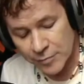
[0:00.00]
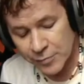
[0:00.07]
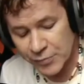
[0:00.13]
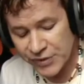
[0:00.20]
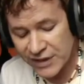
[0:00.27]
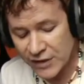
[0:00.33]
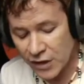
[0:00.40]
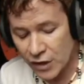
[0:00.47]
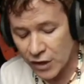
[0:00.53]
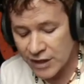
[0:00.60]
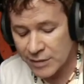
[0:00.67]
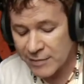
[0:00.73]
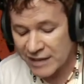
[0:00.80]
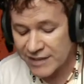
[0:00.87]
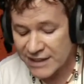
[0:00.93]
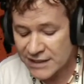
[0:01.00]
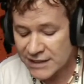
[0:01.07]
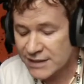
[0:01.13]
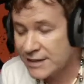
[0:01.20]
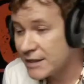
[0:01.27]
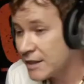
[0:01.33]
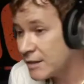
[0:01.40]
Puis euh, il m'avait dit,
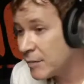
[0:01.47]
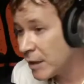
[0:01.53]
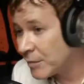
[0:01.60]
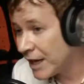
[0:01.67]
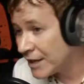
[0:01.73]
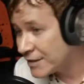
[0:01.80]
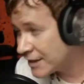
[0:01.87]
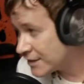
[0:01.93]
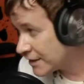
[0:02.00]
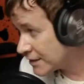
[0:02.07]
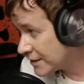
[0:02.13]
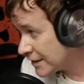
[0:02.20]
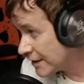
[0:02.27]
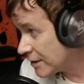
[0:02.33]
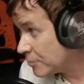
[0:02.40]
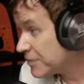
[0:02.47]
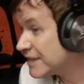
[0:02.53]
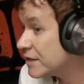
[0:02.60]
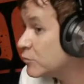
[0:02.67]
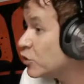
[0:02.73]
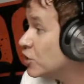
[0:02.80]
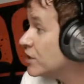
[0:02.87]
tu sais, ma mère est décédée. Puis tu
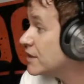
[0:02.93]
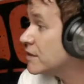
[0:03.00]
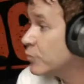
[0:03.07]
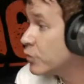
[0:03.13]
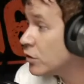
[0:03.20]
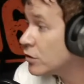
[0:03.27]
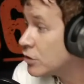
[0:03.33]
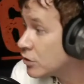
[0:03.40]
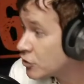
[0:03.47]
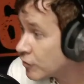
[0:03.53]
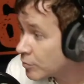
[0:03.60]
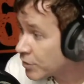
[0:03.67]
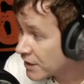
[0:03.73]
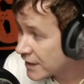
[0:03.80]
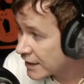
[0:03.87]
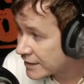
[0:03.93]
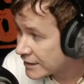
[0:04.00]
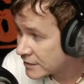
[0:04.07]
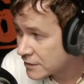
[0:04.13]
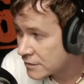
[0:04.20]
sais, moi, j'ai dit pas, là, je veux pas y aller.